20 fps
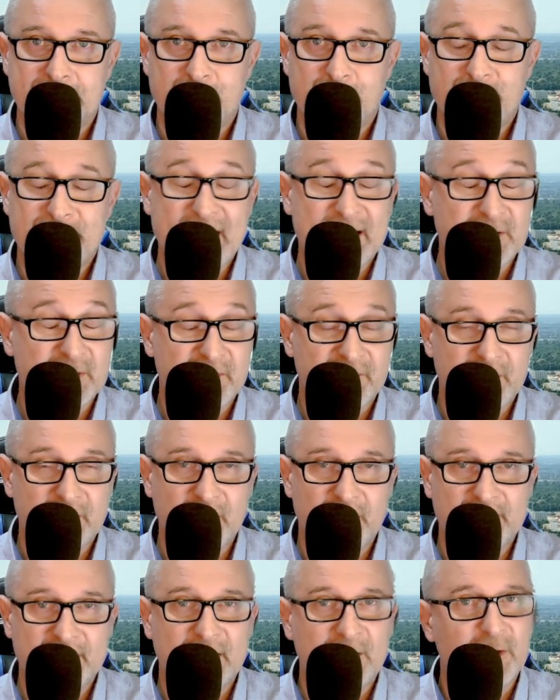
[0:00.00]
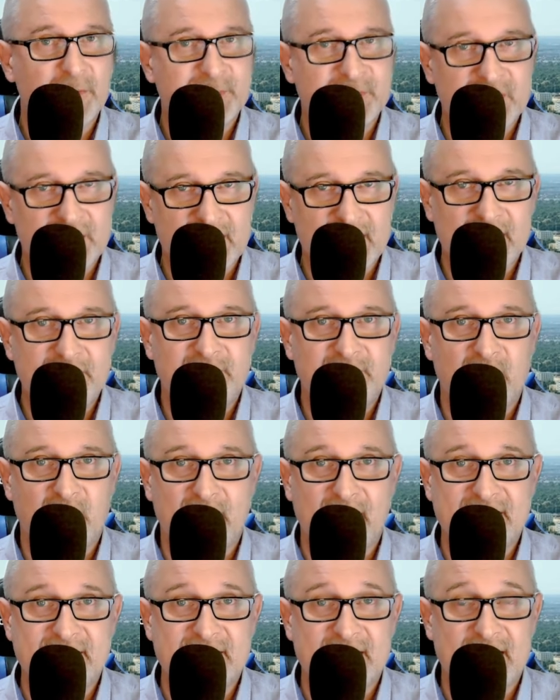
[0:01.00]
Tak to wygląda. No przykra
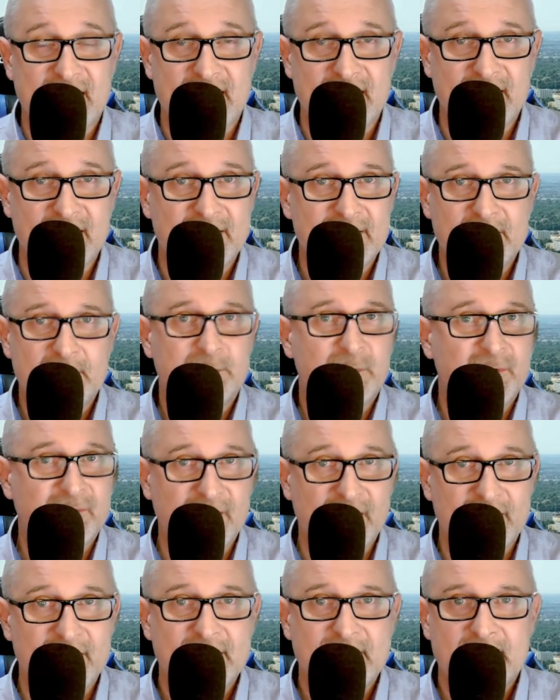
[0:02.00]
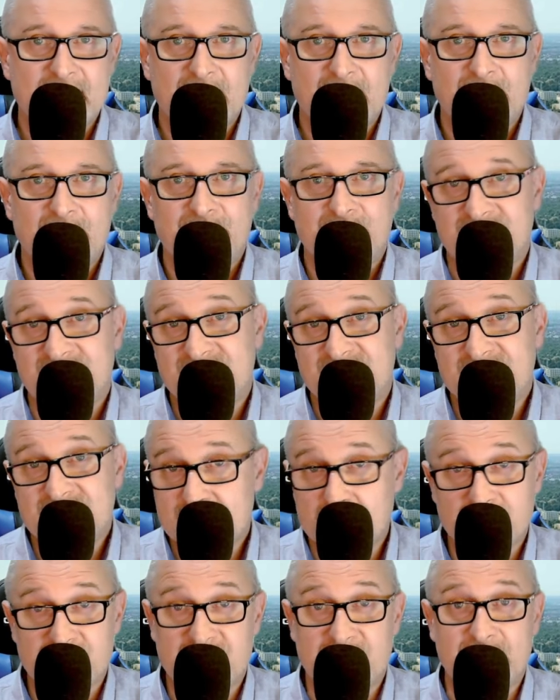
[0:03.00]
informacja, ale mówię, wszystko
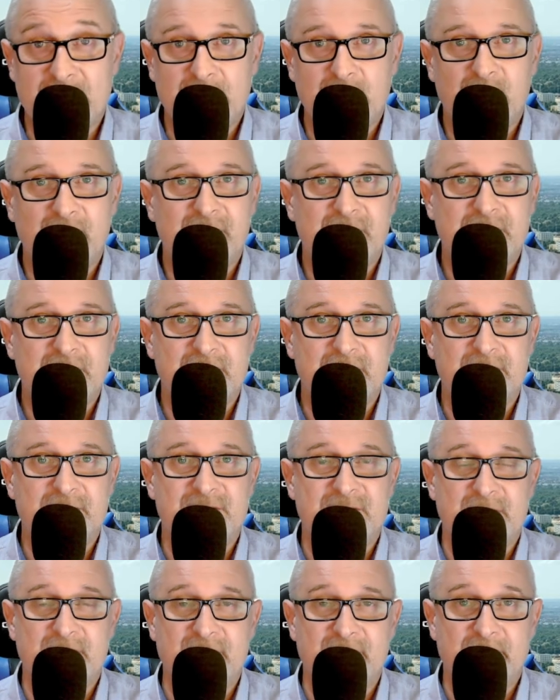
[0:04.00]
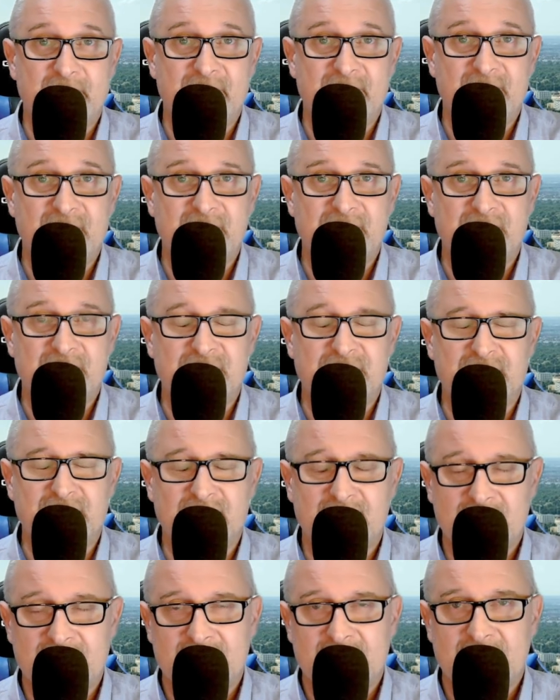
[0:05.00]
trzeba mówić, żeby pewne rzeczy
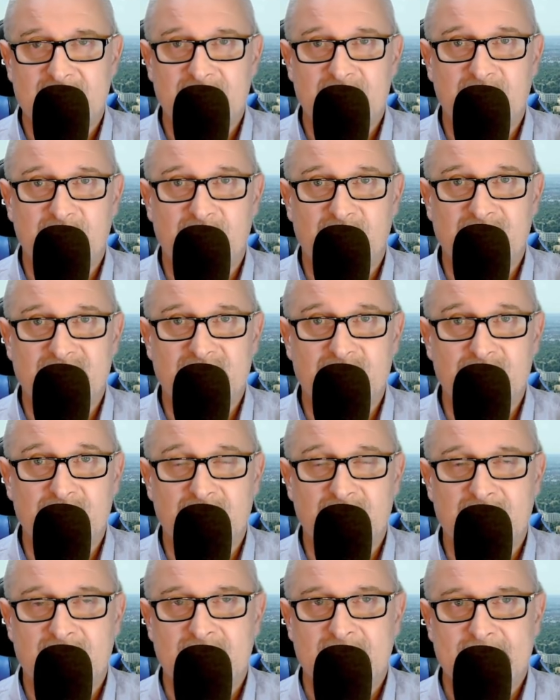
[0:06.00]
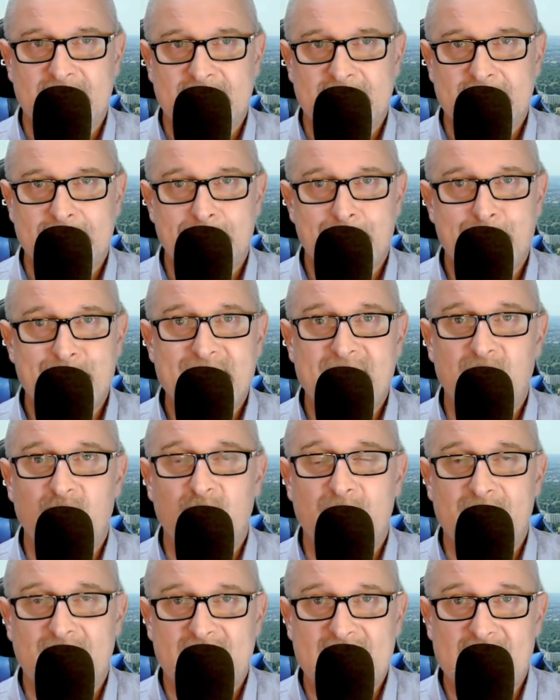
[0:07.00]
po prostu nie
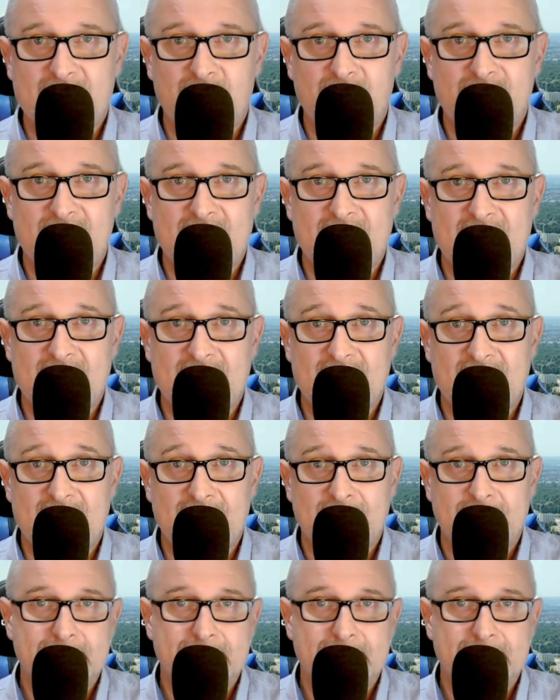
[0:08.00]
umykały, a